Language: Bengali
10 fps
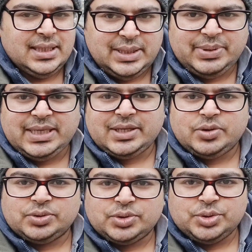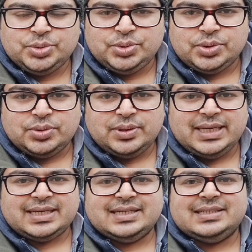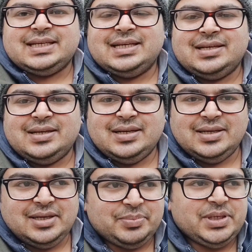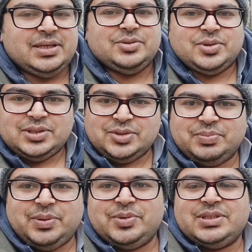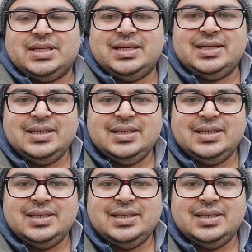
তার মানে কত সুন্দর করে একটা জায়গার আপনার যোগাযোগ ব্যবস্থা